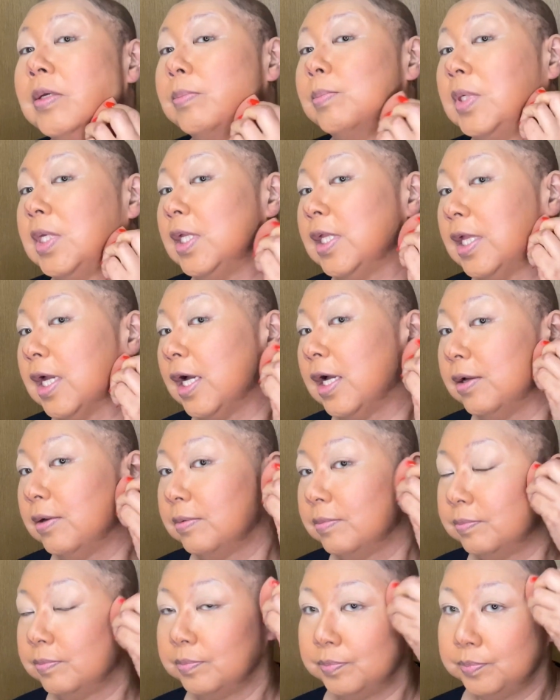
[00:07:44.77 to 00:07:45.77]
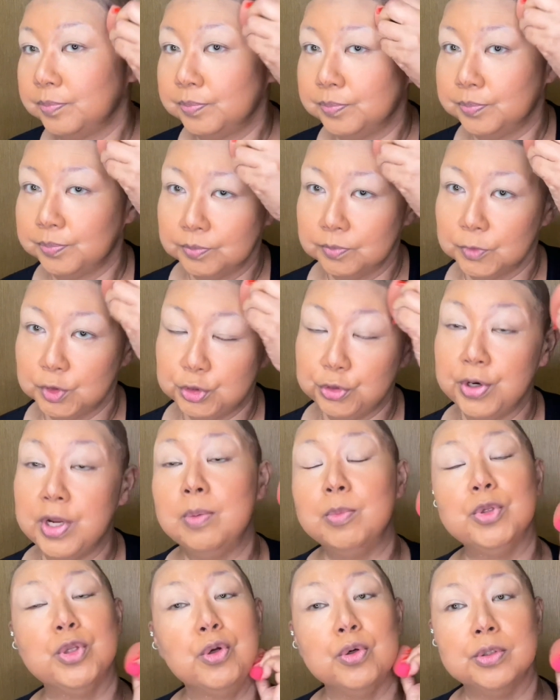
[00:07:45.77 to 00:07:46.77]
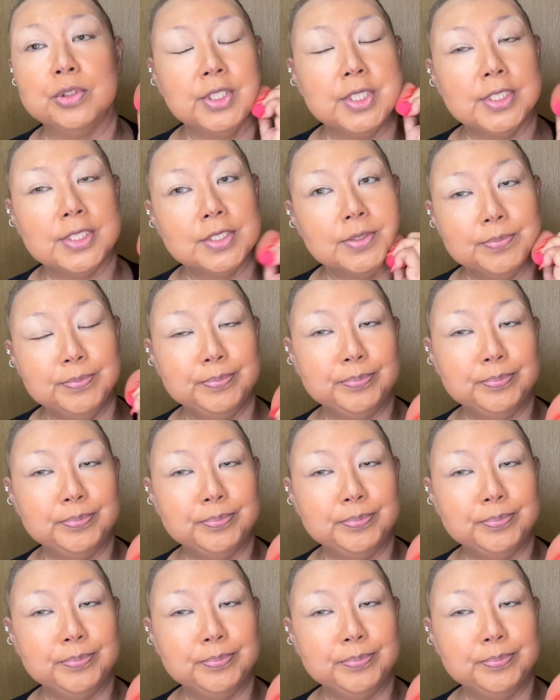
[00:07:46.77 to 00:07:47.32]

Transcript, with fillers: みんな Dream Doll です